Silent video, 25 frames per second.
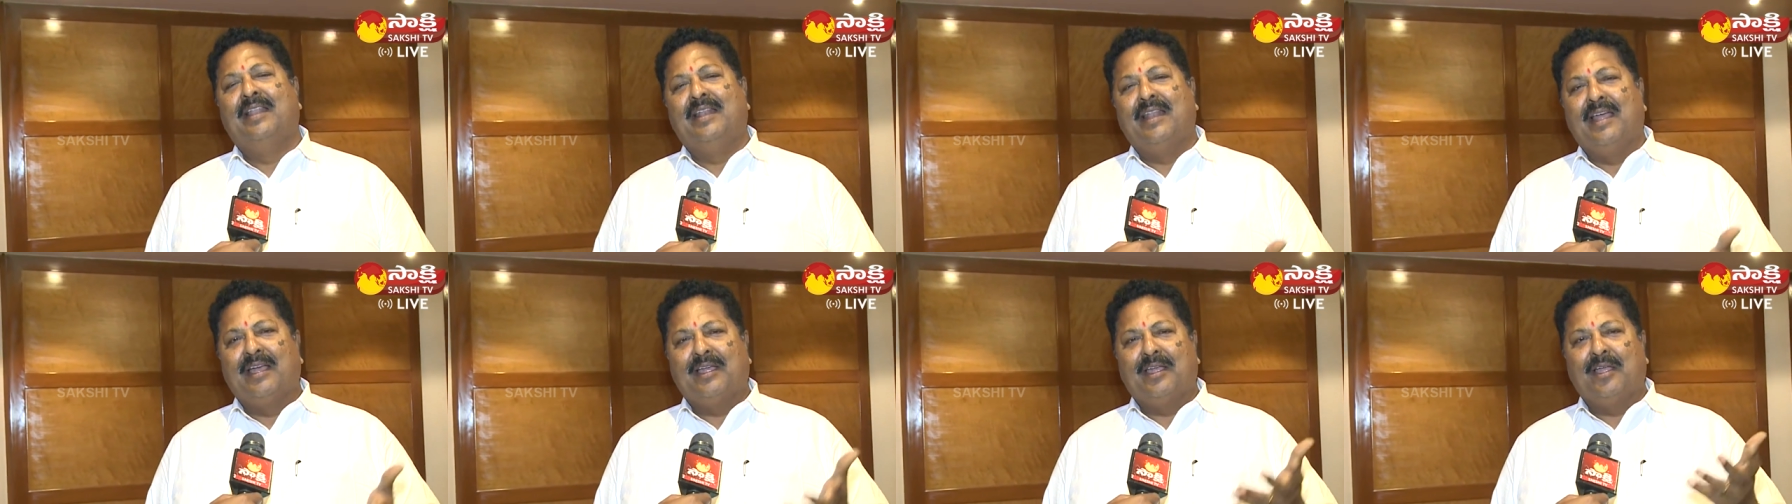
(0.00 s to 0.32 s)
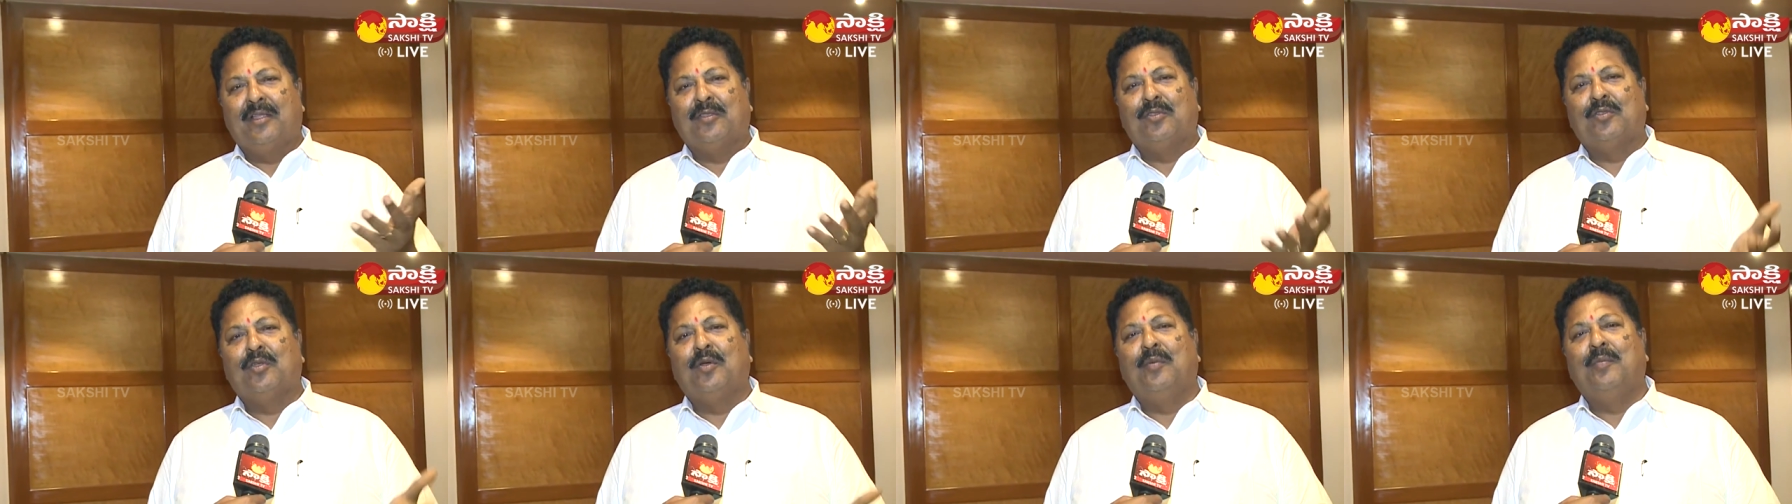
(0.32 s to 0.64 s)
నాకు
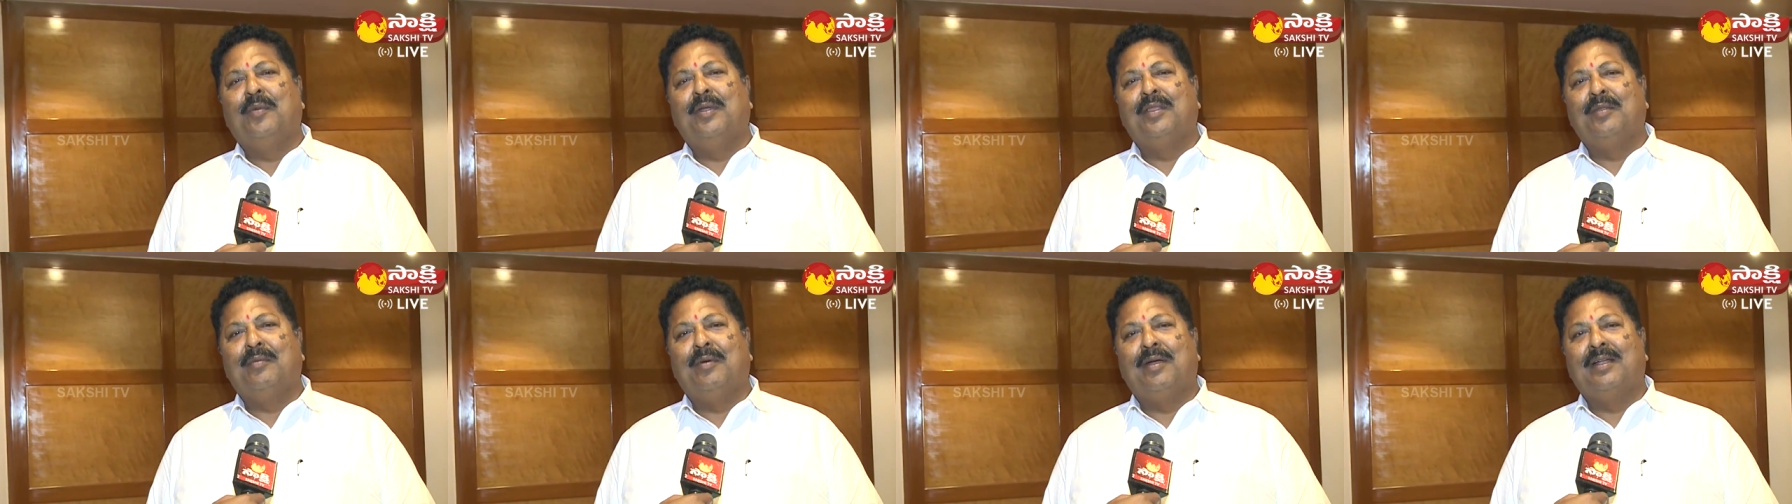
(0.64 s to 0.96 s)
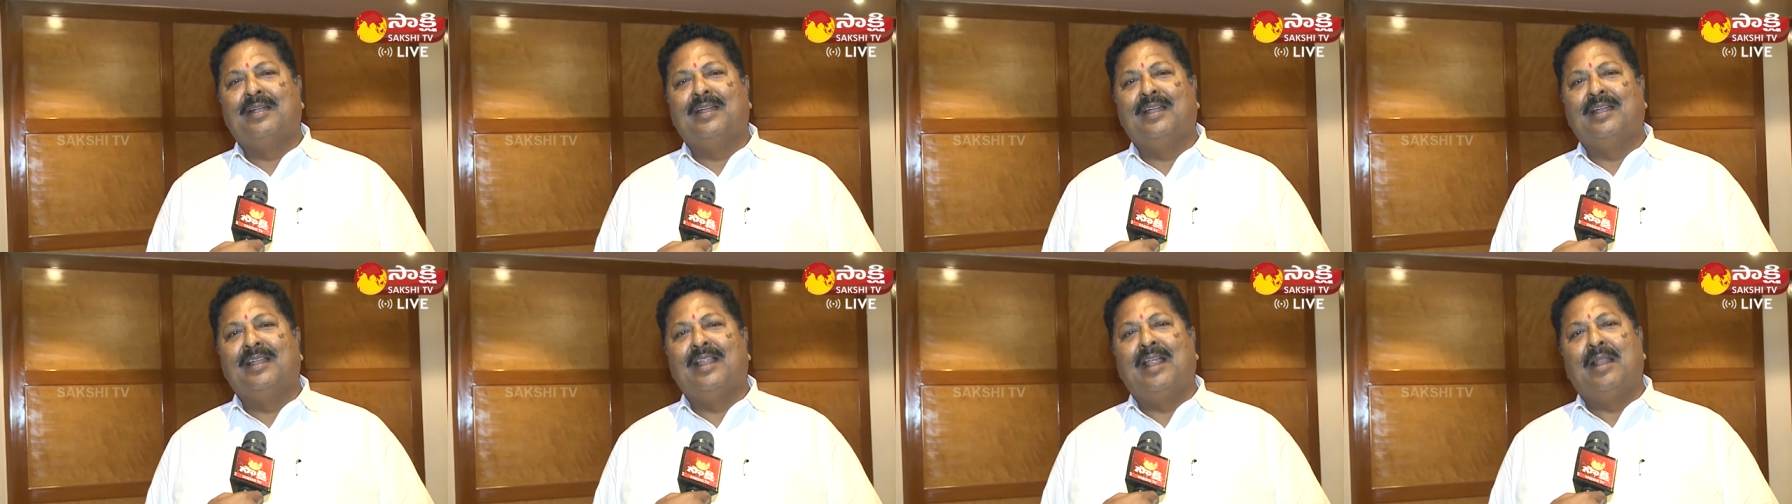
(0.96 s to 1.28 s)
ఎంతోమంది
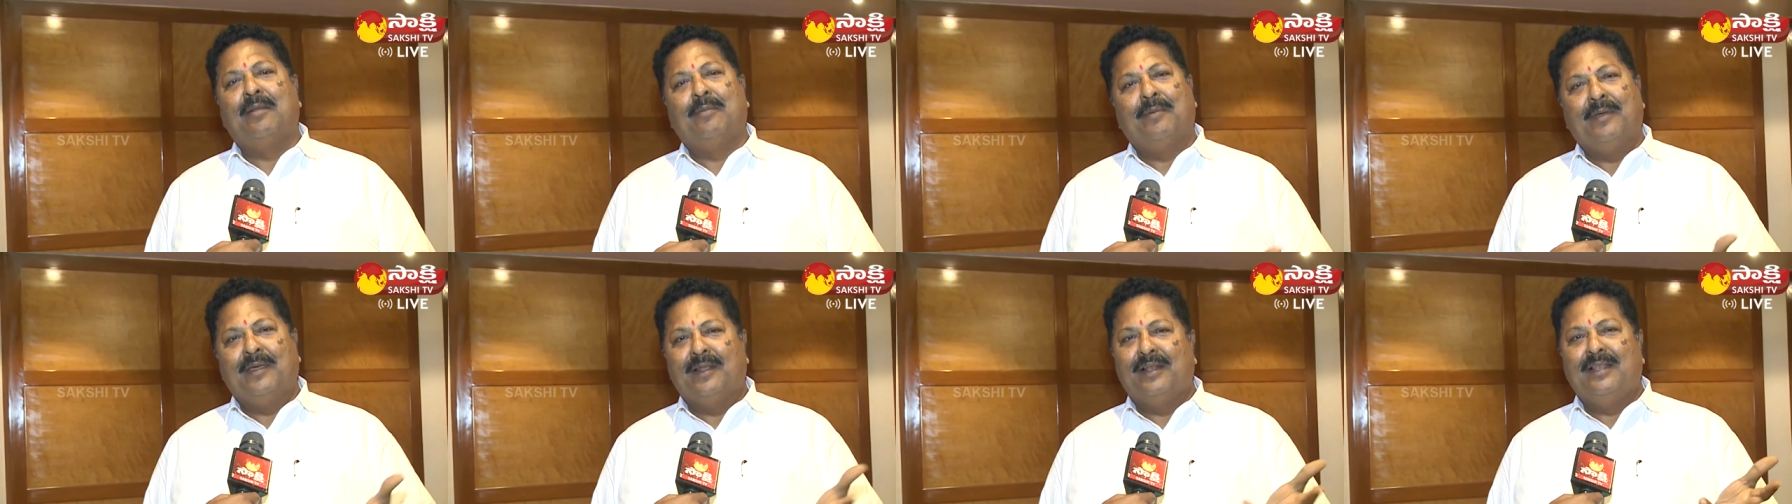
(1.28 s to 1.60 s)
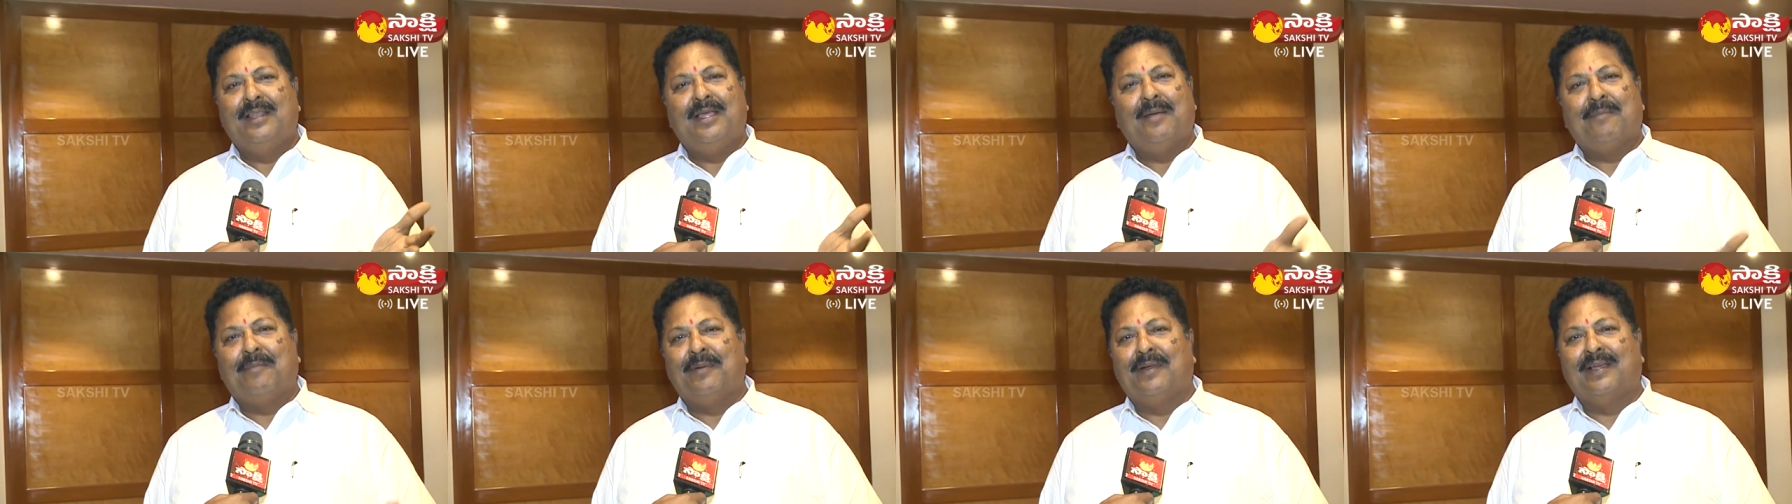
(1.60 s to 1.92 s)
మాట్లాడిన వాళ్ళ
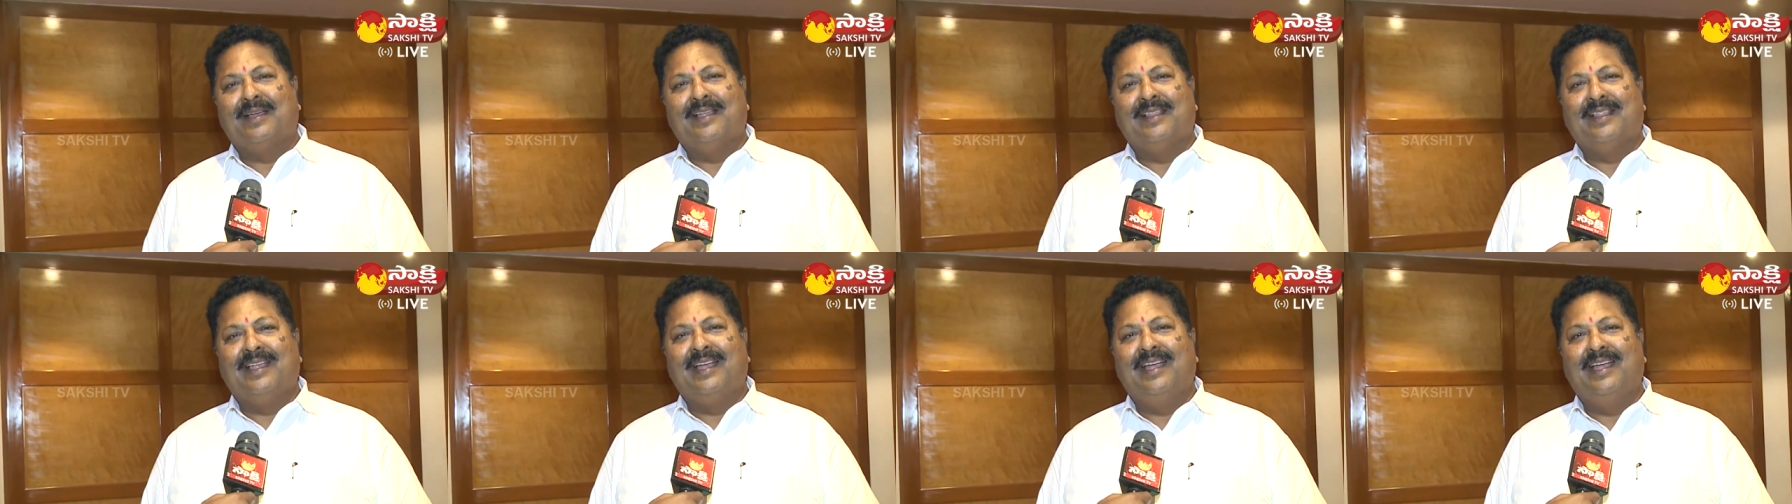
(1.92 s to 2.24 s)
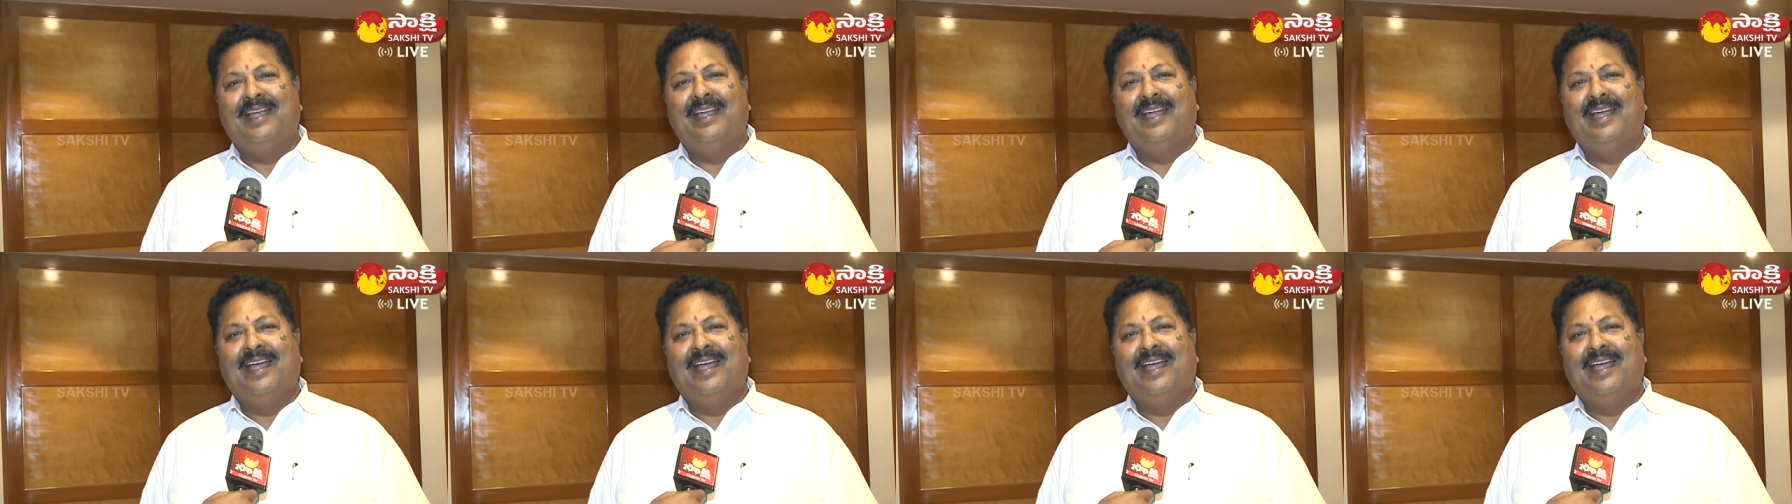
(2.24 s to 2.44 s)
పేర్లు చెప్పడు కదా